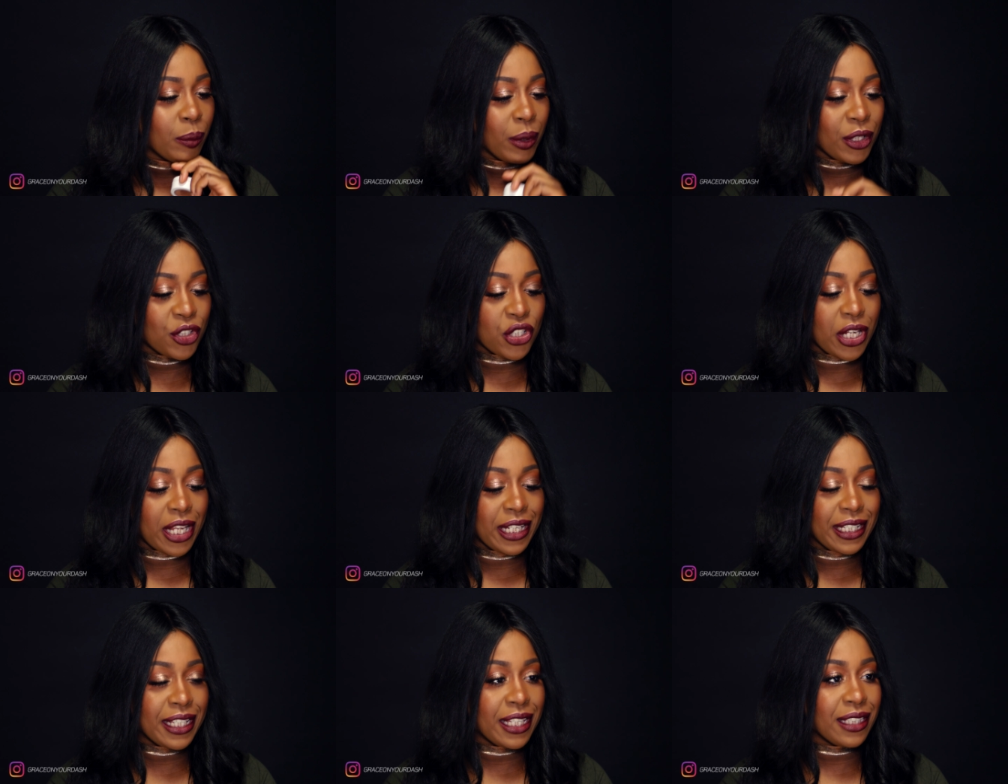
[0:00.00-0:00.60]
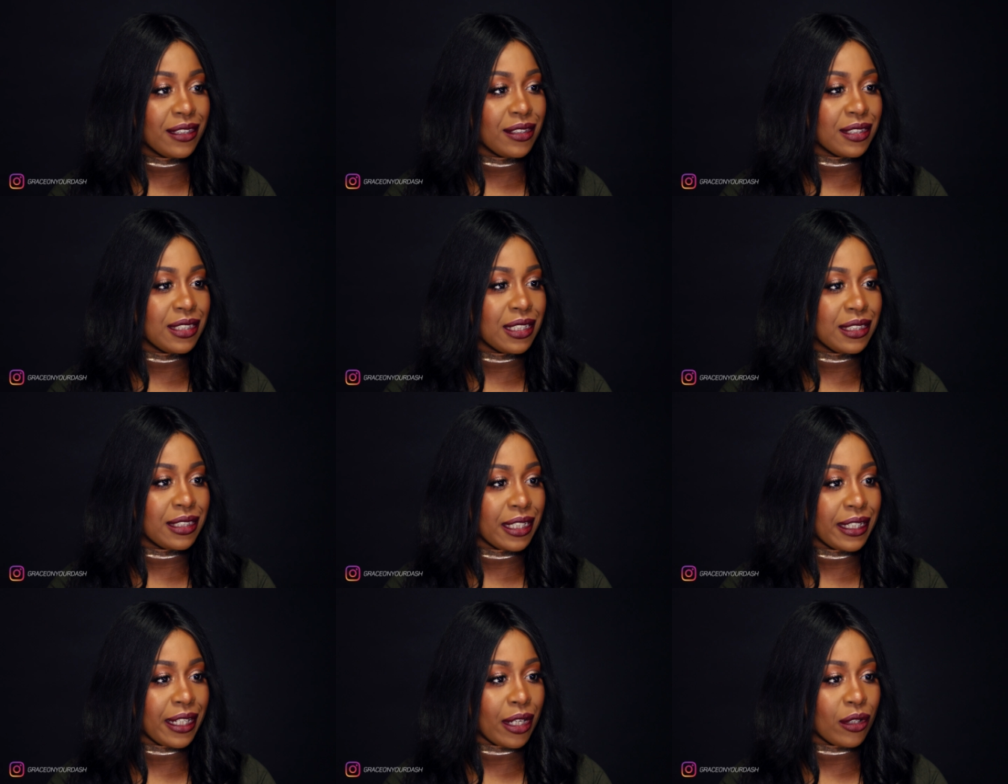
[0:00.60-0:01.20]
Poi c'è il kit da
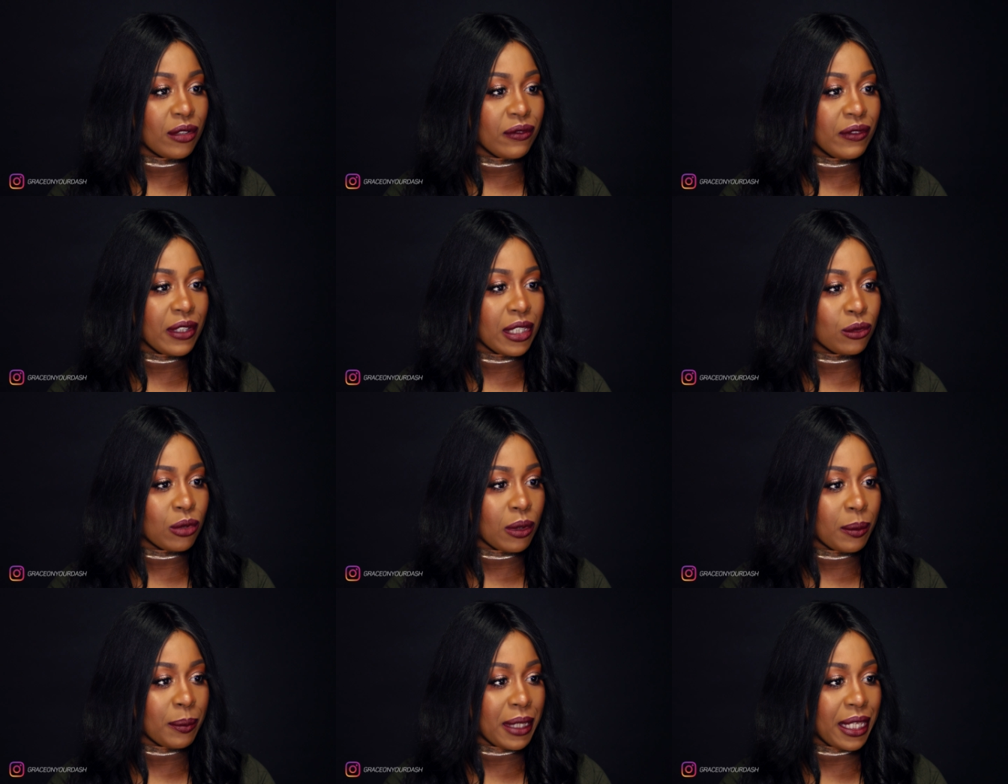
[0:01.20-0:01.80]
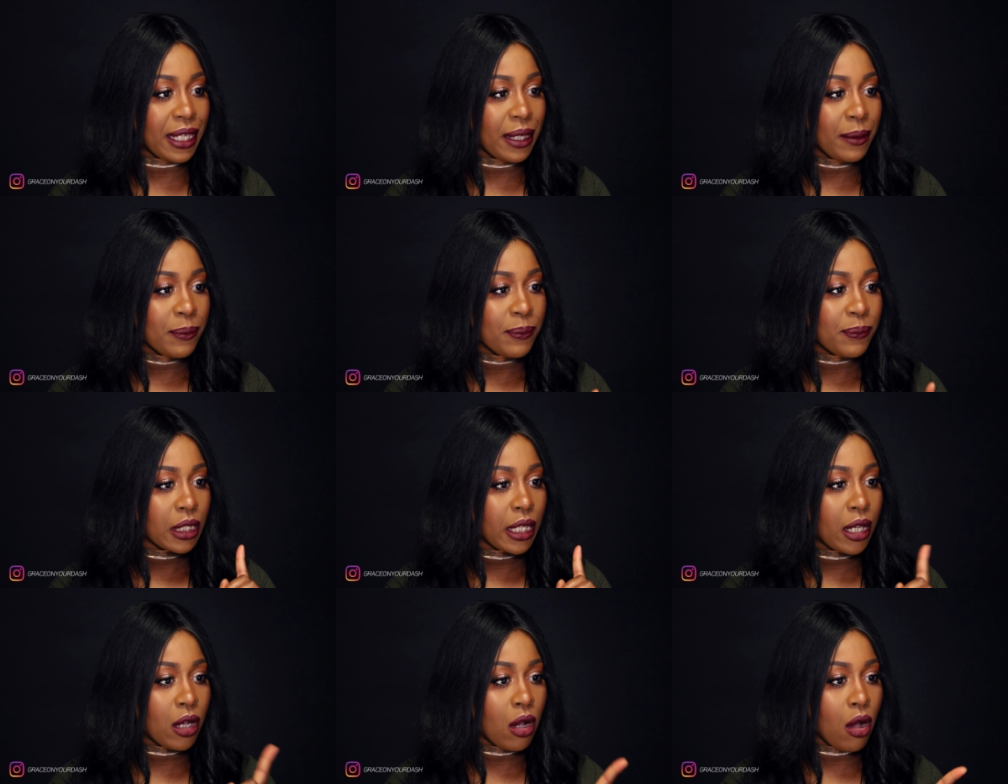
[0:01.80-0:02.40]
3 che hanno inviato a me,
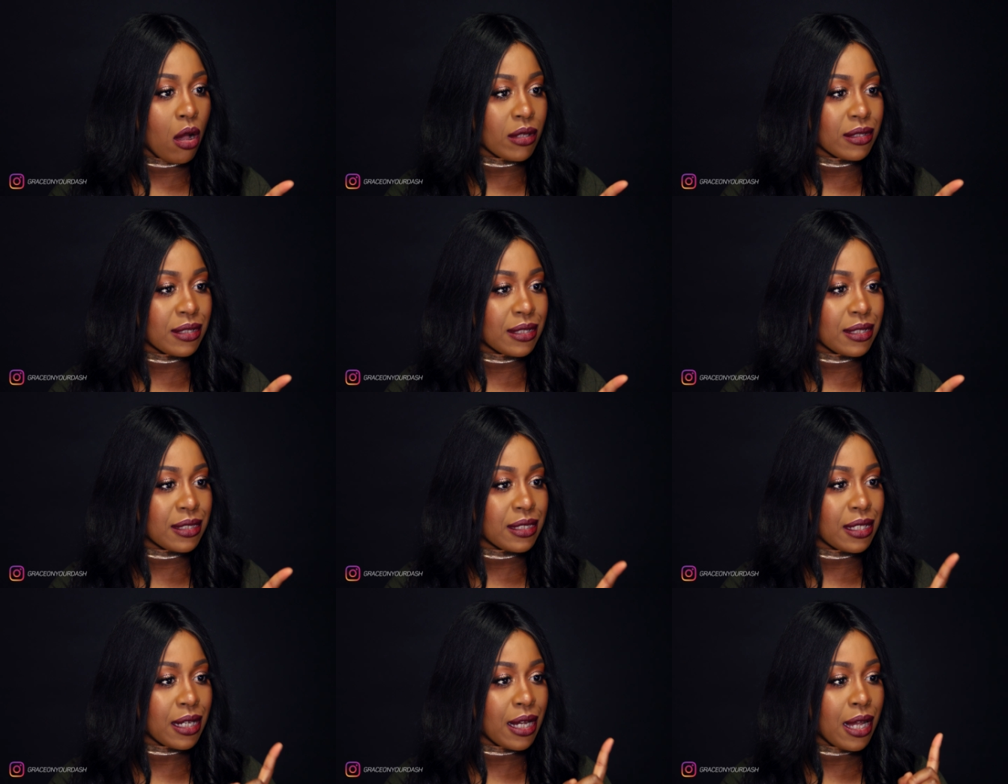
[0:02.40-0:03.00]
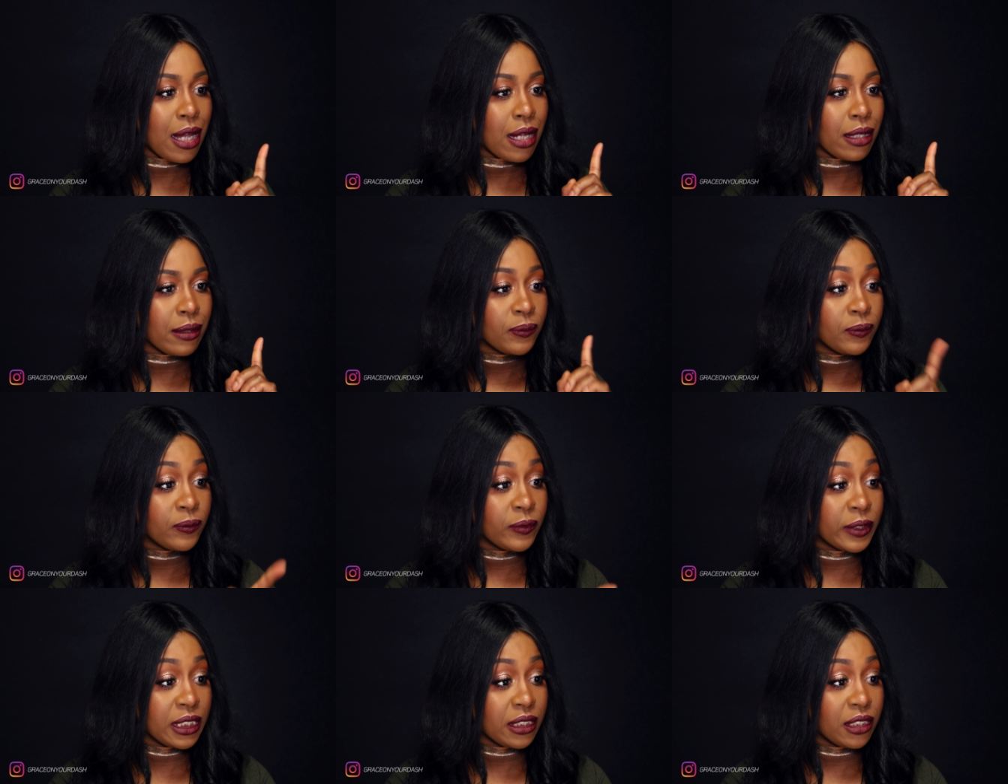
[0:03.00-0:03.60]
che costa
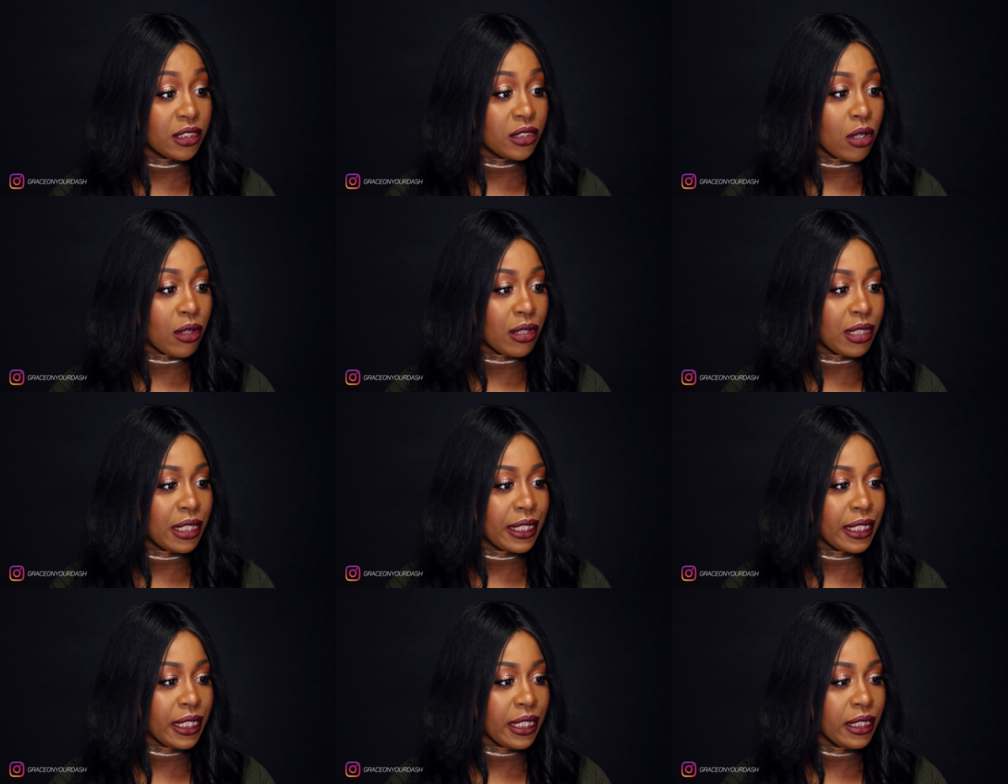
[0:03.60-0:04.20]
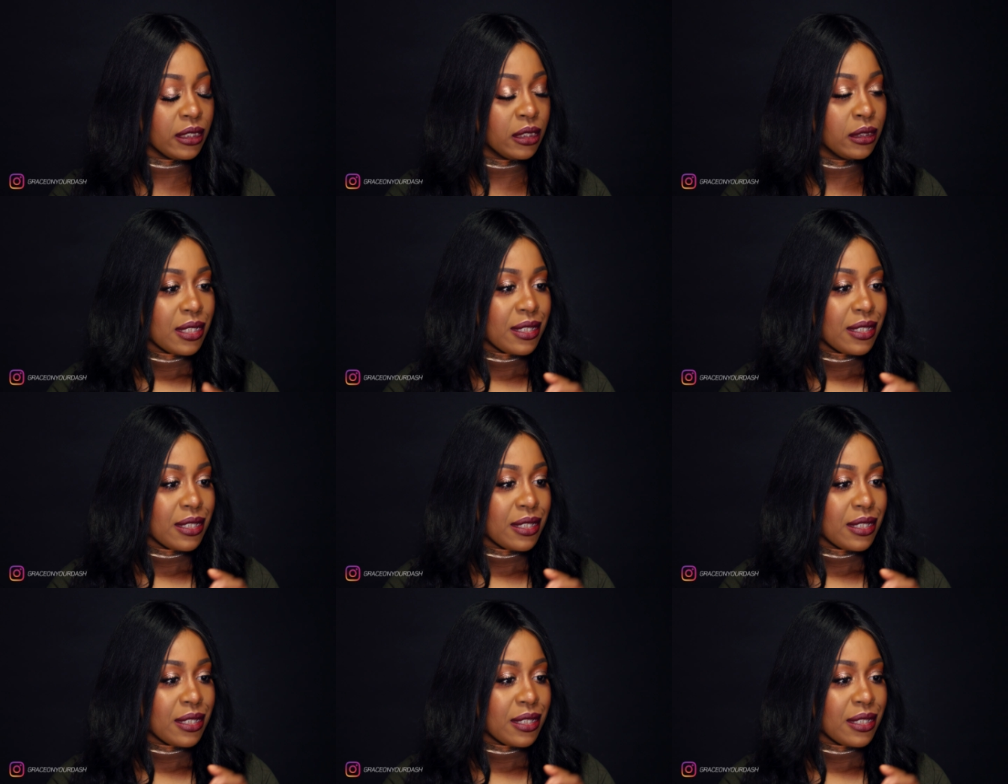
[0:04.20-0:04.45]
20 dollari.